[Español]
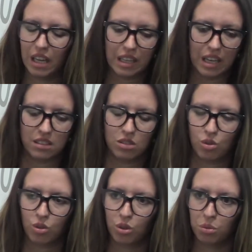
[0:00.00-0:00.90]
clases
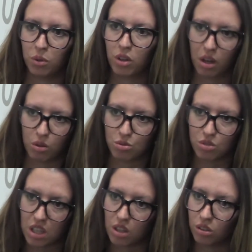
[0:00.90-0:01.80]
son grupos
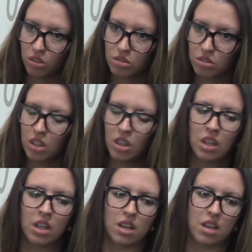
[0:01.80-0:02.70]
reducidos,
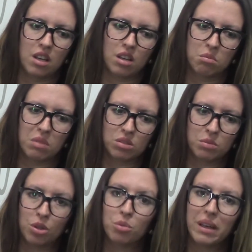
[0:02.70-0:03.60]
eh, más o
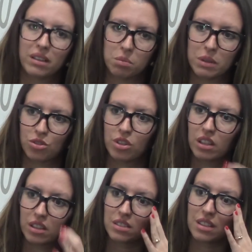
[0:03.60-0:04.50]
menos 20
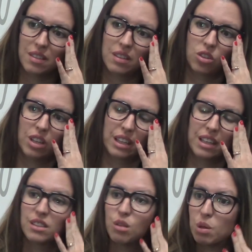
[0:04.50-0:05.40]
personas que están llevando la
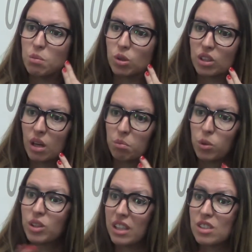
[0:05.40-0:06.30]
clase al mismo
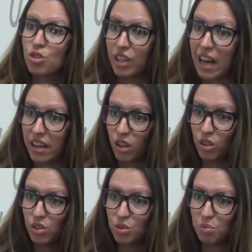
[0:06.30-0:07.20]
tiempo, tienes
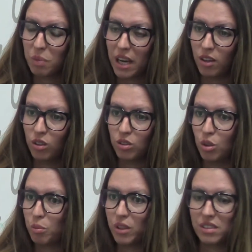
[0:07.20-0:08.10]
horarios, pero
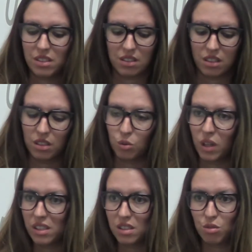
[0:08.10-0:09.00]
lo puedes hacer desde tu
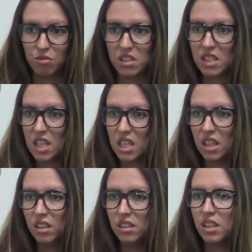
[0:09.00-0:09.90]
casa, tu
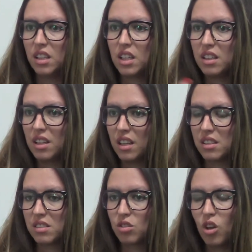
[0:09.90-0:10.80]
oficina, y
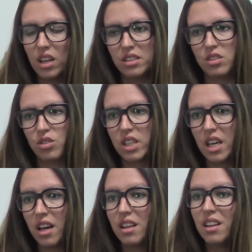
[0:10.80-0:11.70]
tienes toda la
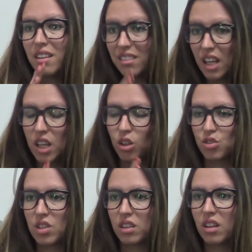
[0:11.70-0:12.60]
asesoría del
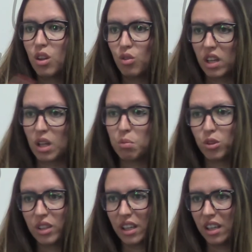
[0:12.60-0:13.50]
docente y de un equipo
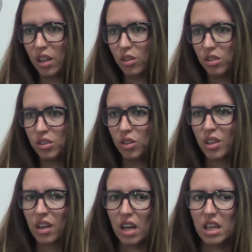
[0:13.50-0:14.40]
técnico, ¿no?
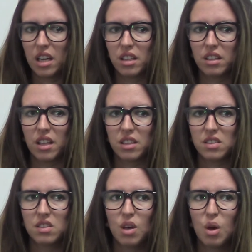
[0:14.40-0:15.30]
En realidad es
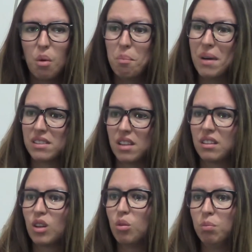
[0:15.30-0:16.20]

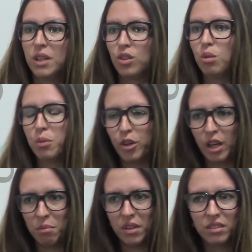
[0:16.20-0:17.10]
bastante completo el
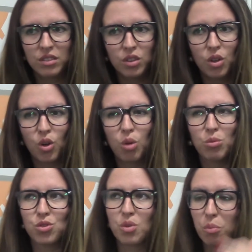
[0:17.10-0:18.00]
programa, no
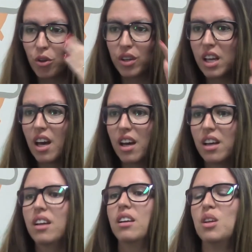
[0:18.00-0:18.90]
como se
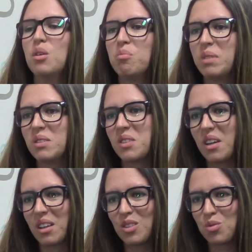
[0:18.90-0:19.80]
podría
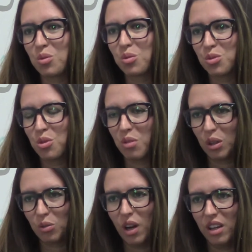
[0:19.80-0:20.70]
pensar que es un curso
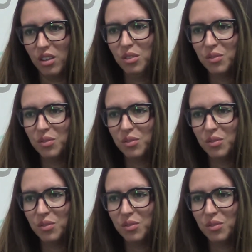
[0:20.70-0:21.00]
virtual,